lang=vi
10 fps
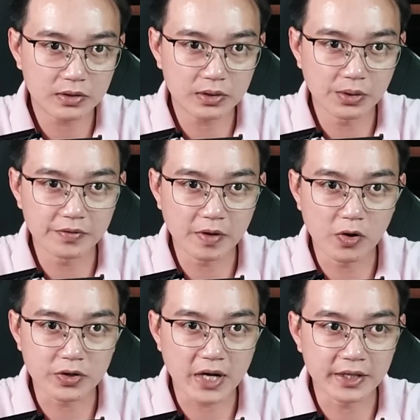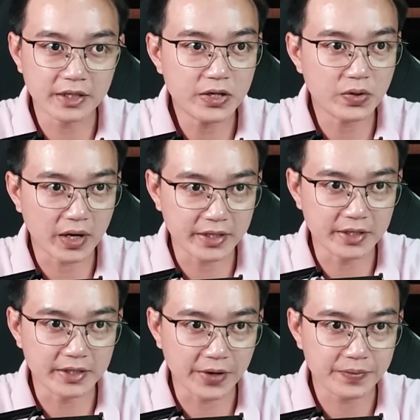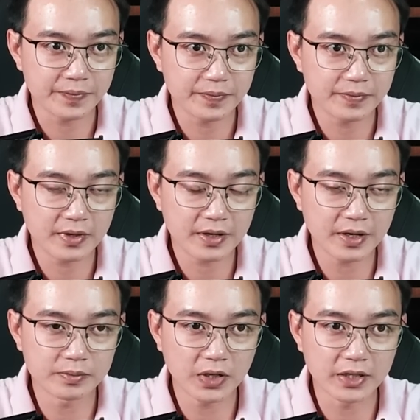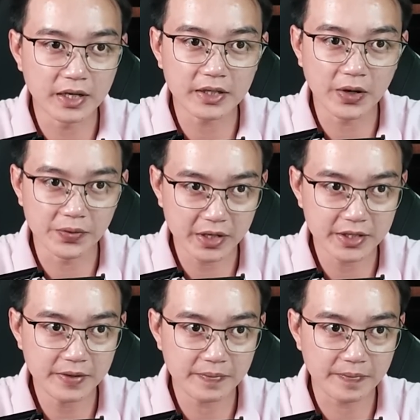Tôi và Boran nhất loạt nhìn nhau, đồng thời gật đầu nhất trí.